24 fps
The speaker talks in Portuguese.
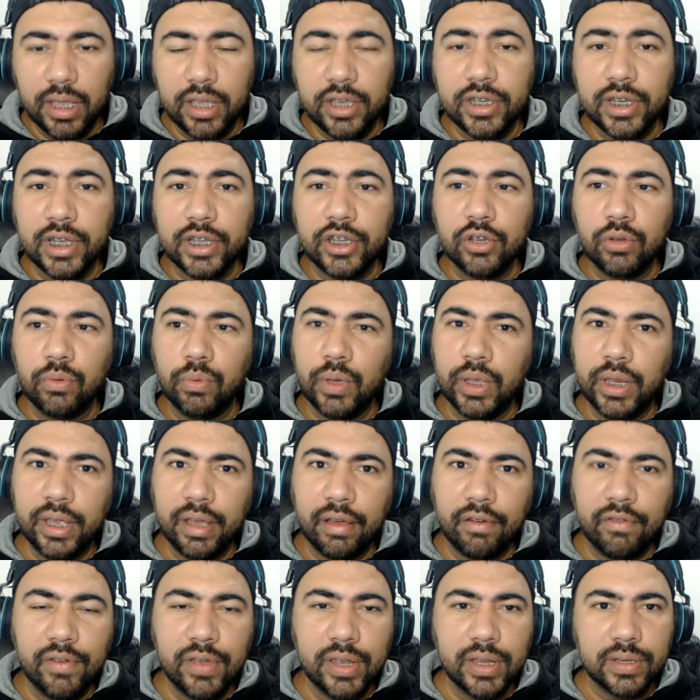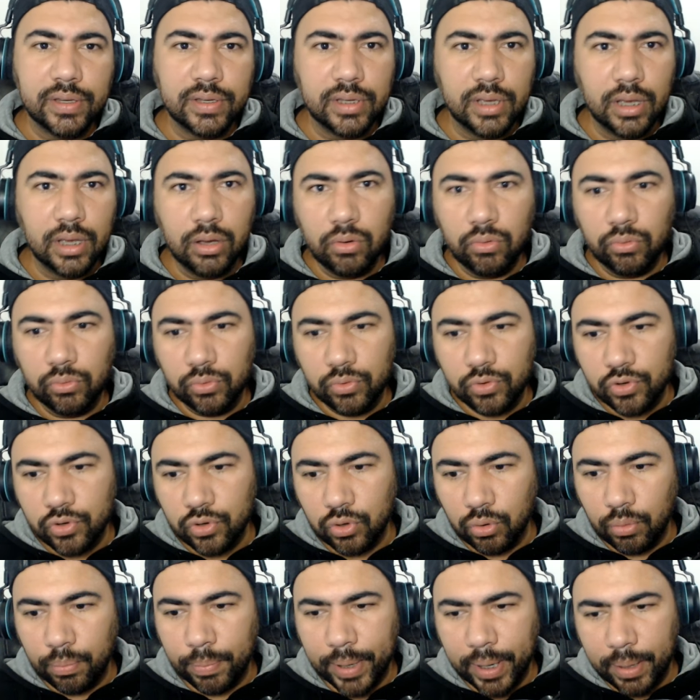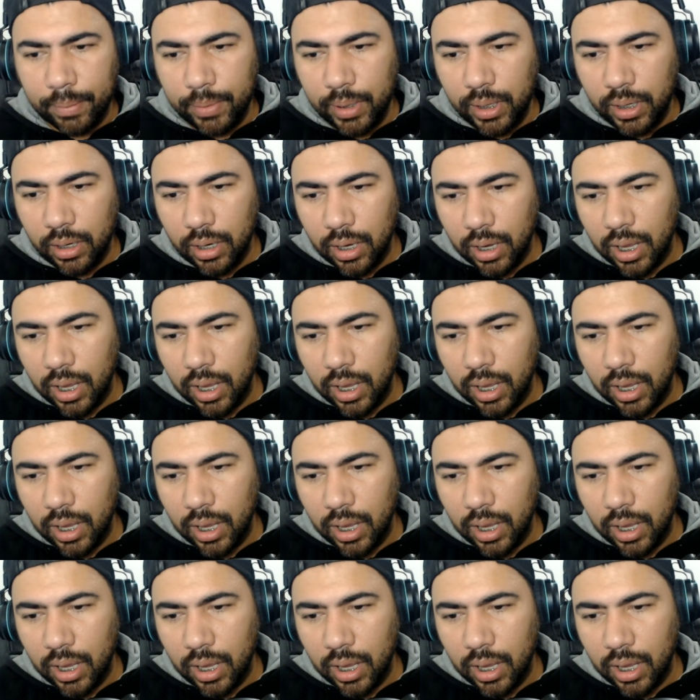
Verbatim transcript: e já adquiri a versão do jogo para mim